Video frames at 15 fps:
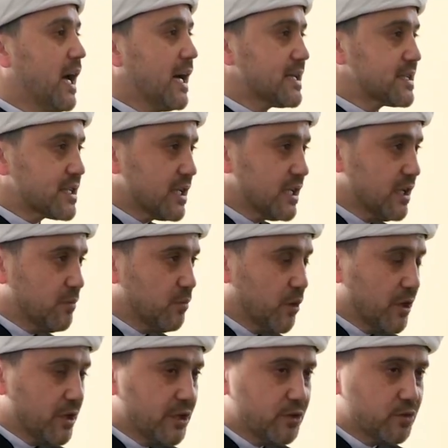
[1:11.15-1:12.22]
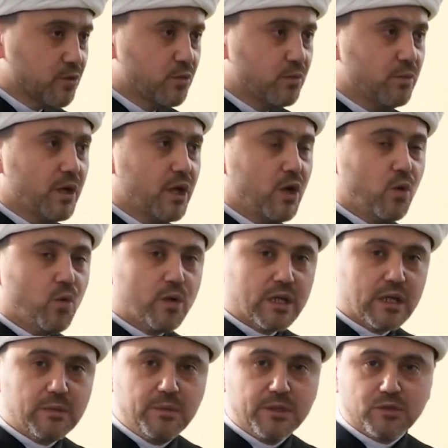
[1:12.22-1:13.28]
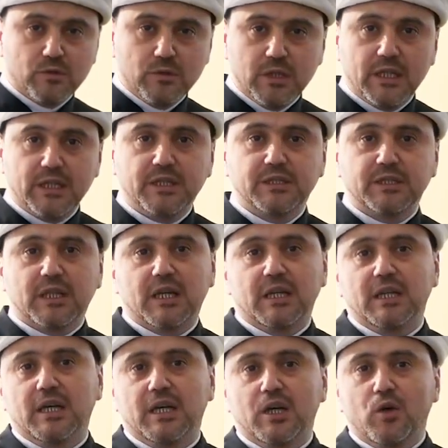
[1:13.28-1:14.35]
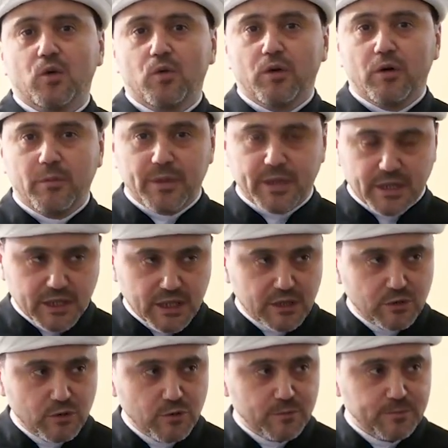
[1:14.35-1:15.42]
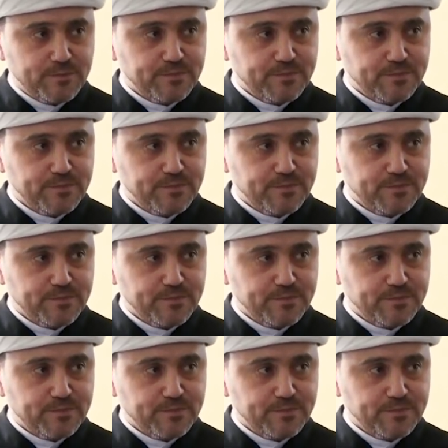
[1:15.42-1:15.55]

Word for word: Ассаляму алейкум ва рахматуллахи тааля ва баракятух.